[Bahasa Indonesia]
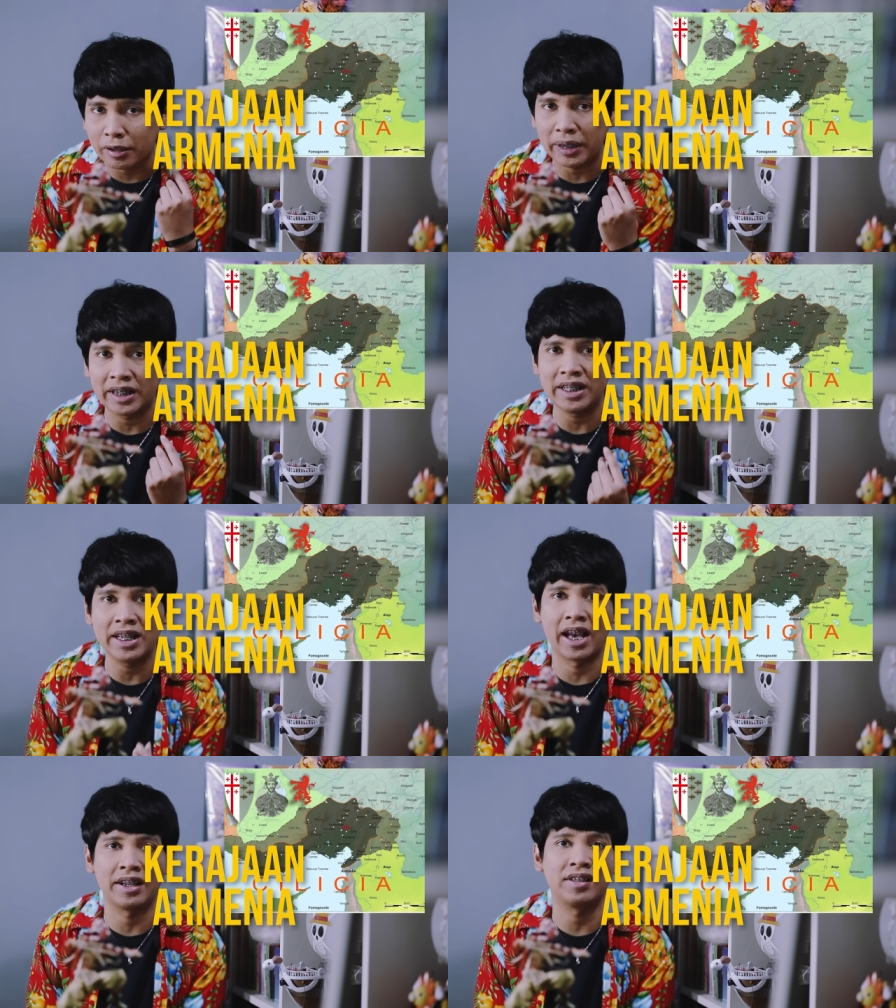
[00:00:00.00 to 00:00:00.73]

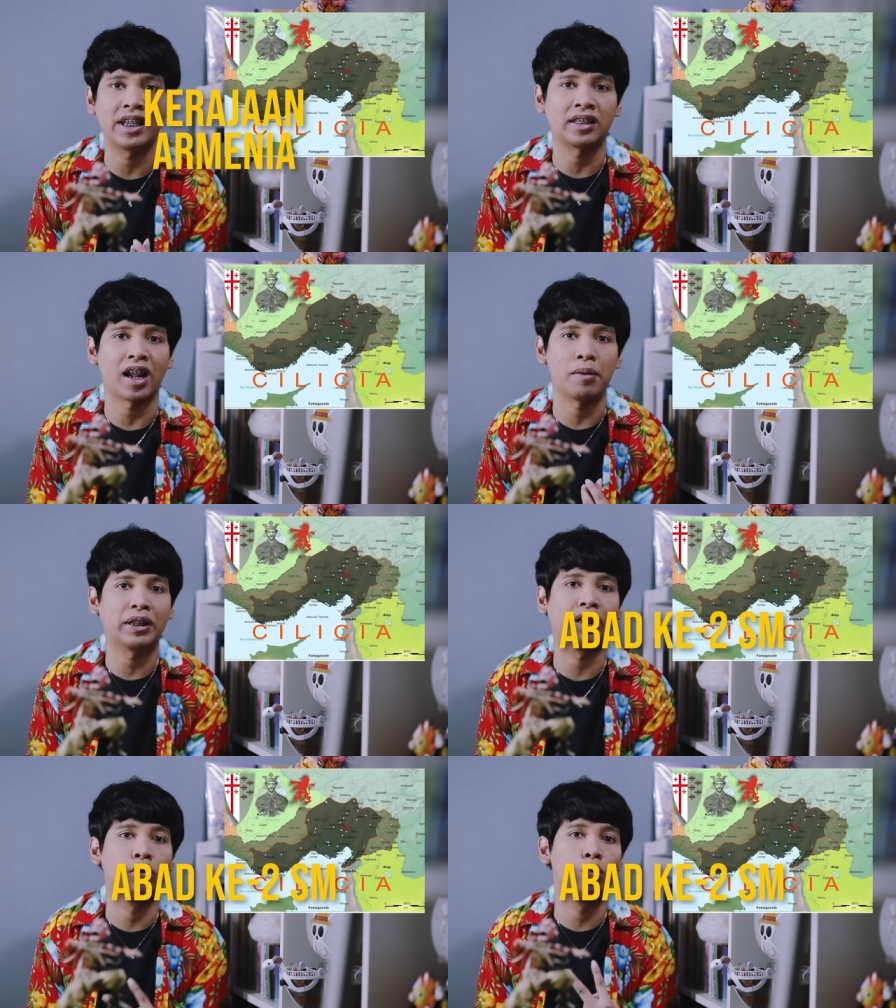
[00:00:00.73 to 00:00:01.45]
Armenia di sekitar
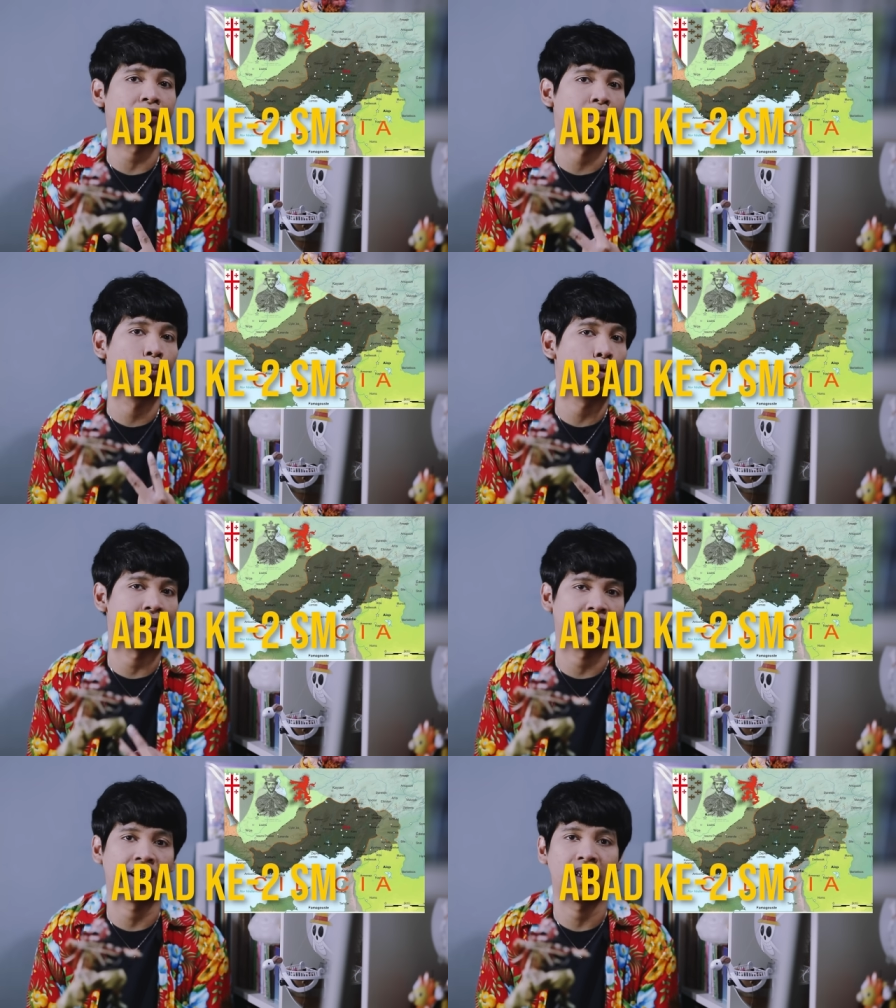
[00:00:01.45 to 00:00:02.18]
abad kedua
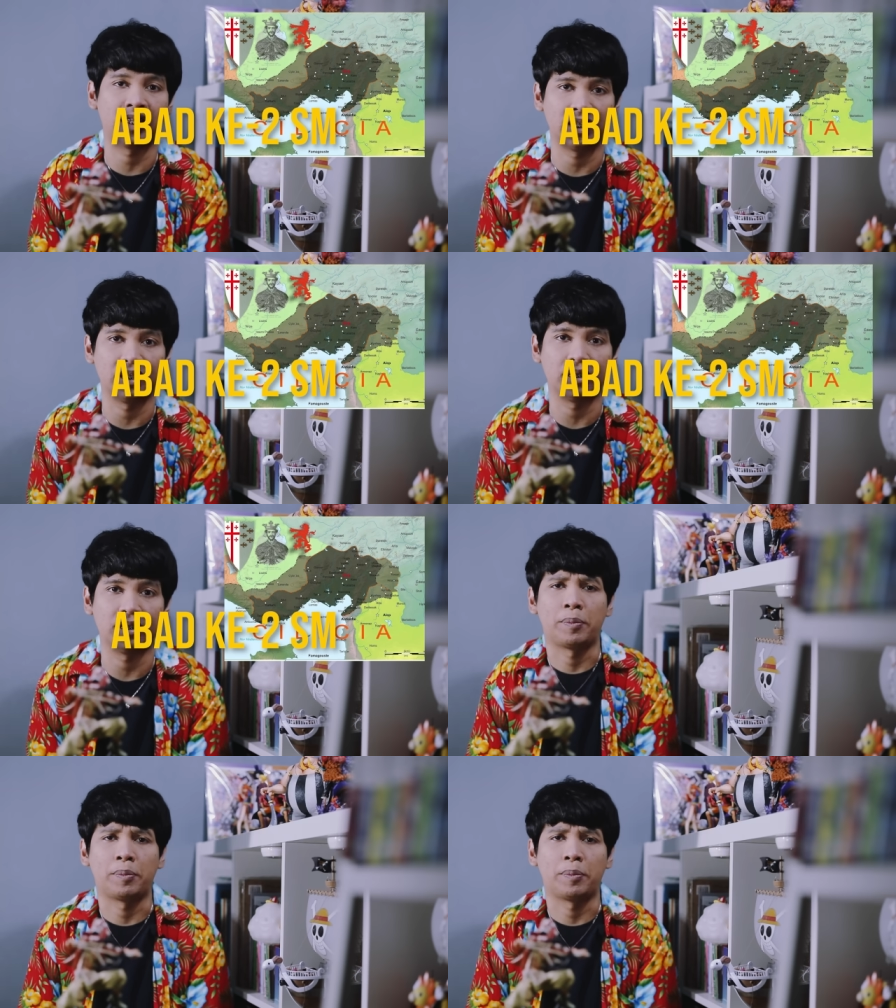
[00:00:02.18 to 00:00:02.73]
sebelum Masehi.